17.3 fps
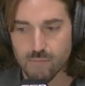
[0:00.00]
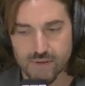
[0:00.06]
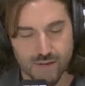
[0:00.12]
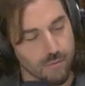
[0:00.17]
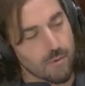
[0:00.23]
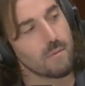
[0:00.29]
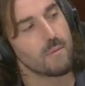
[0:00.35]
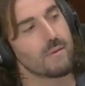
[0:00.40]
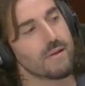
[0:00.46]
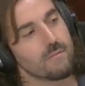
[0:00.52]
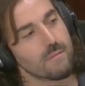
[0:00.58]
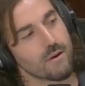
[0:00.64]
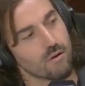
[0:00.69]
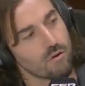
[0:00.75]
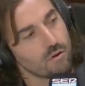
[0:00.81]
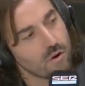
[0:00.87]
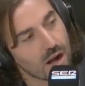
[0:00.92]
me llamó mi padre y
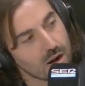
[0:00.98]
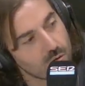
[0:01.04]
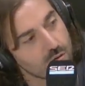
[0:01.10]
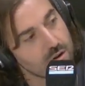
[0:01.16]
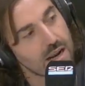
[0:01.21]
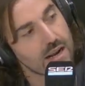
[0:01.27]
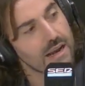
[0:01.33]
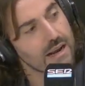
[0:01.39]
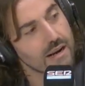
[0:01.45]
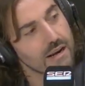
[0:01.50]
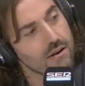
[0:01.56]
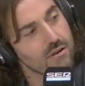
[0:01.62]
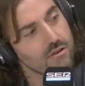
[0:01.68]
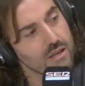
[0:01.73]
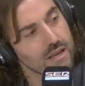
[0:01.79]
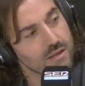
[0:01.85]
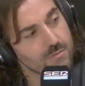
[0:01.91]
me dijo, ¿alguna
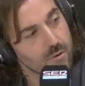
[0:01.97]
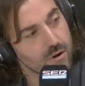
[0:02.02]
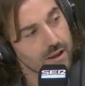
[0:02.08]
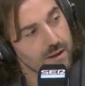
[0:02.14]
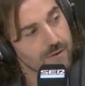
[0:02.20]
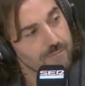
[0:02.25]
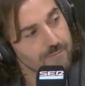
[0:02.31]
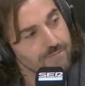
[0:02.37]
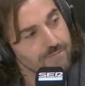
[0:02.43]
alegre no tienes por ahí